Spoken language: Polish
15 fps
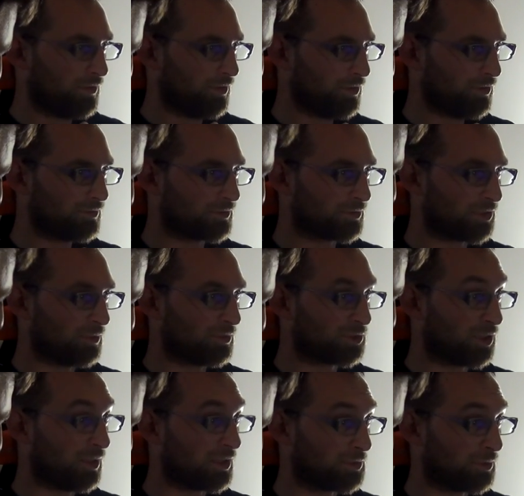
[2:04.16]
No, trzeba,
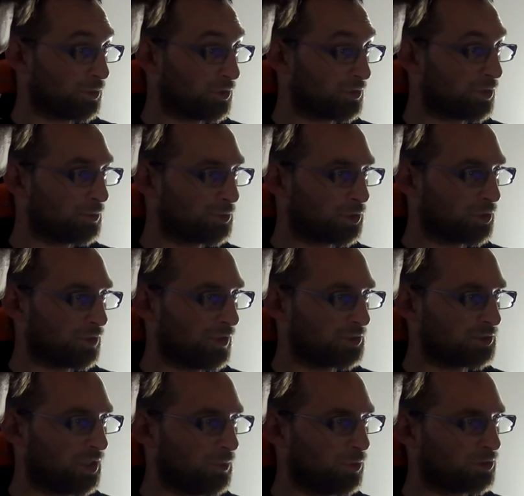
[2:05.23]
trzeba się było do tego przygotować.
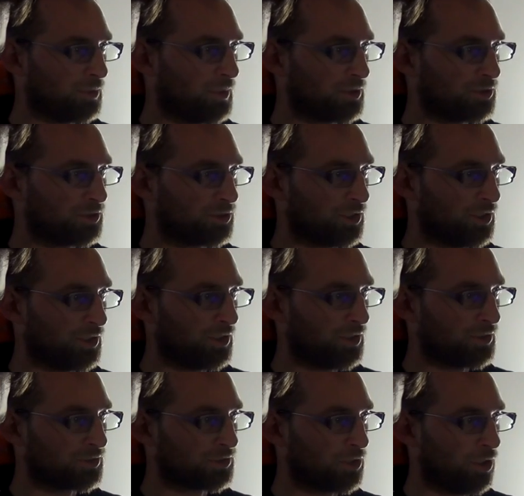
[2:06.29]
Trzeba było zobaczyć, e,
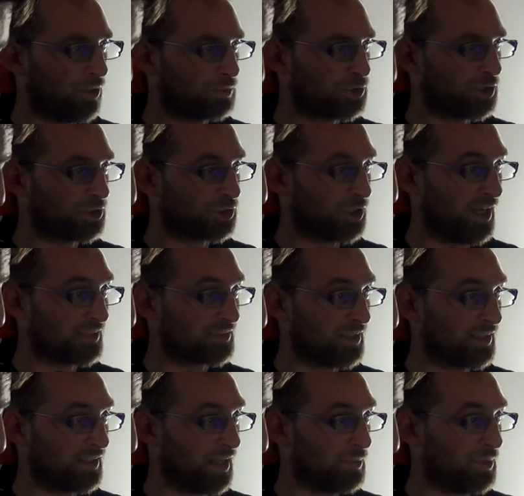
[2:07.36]
co
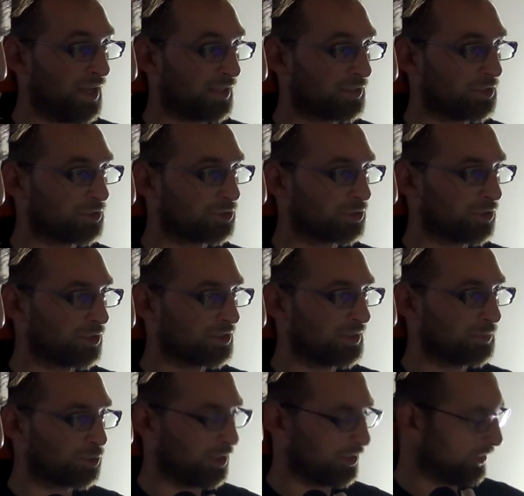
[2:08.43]
przeszkadza najbardziej. Czy to jest
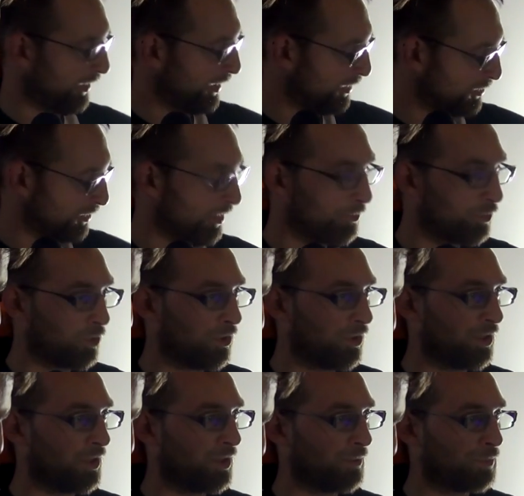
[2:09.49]
na przykład tak, jak że mam e,
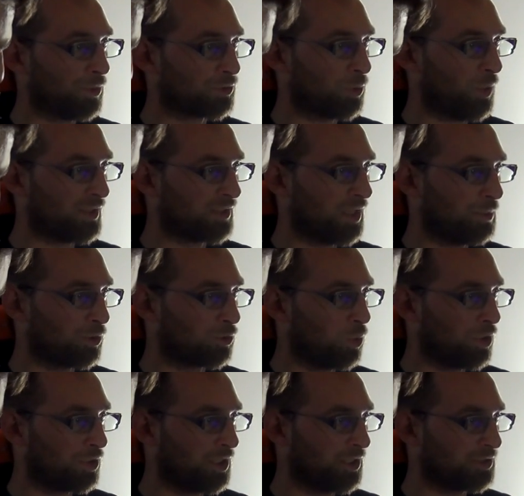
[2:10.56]
podkładkę mm. pod
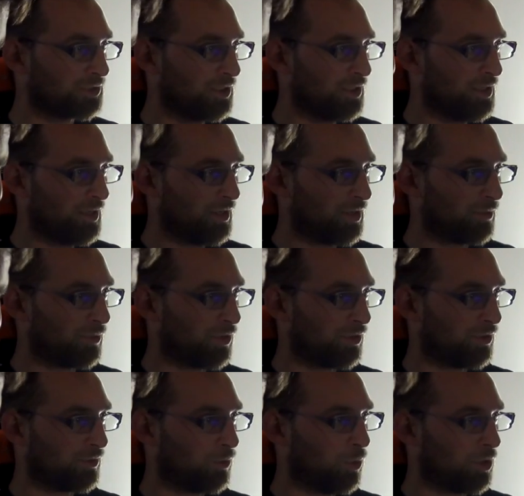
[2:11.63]
łokieć,
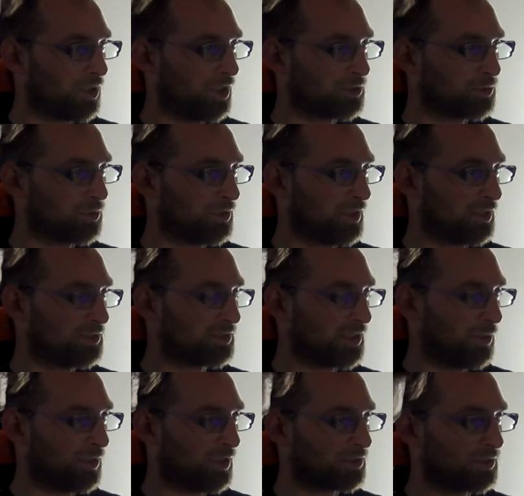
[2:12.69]
bo łokieć, który
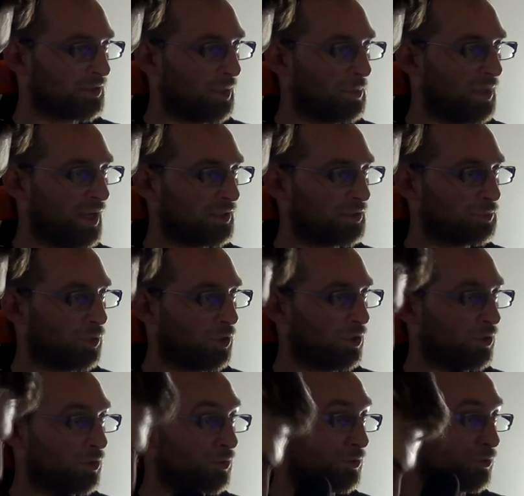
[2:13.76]
naciskał nas na blat
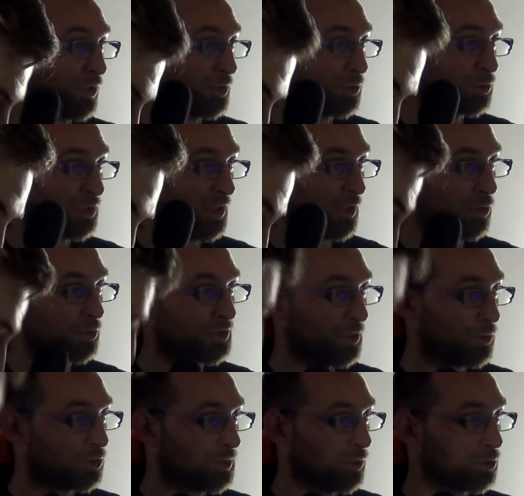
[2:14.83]
po 24
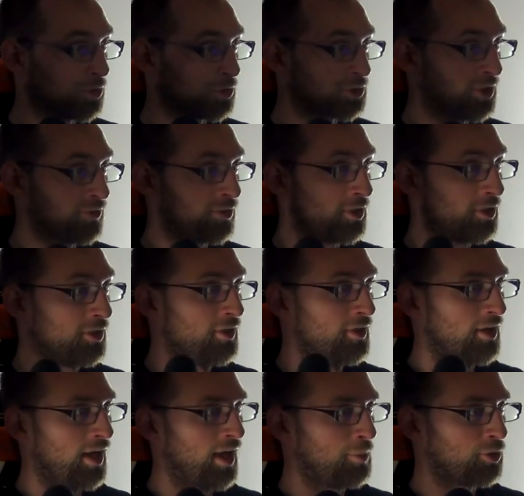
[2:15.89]
godzinach już był uciążliwy,
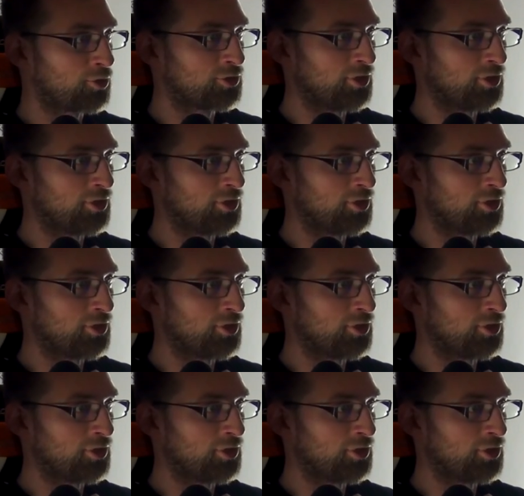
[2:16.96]
a po